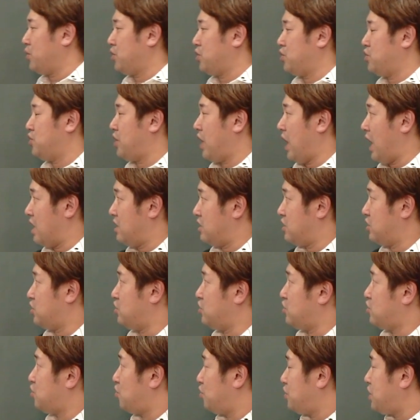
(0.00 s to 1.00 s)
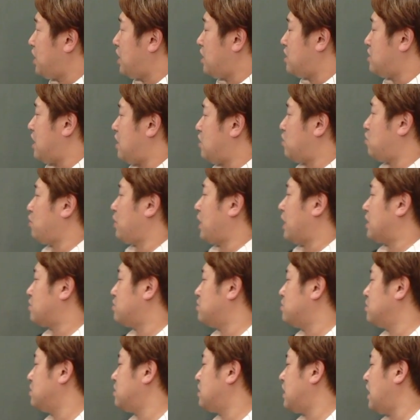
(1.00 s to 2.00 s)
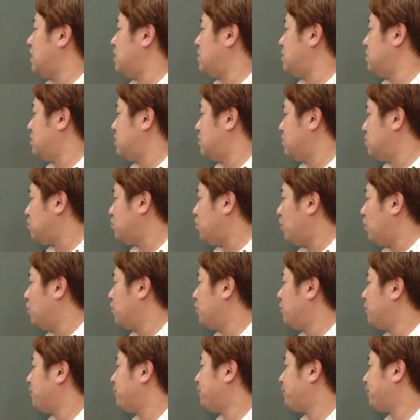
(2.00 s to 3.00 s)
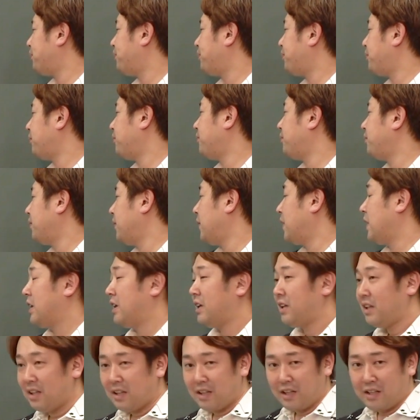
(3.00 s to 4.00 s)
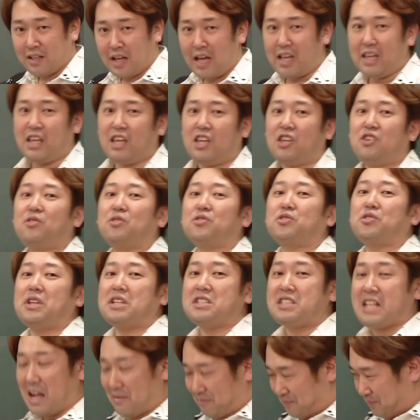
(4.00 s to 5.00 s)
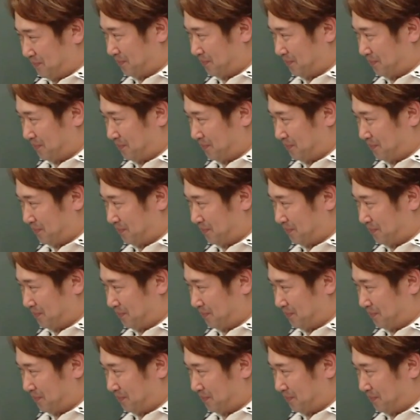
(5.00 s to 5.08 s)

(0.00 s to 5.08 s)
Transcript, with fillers: いう演習上に Z が存在するぞと。はい、いうことでした。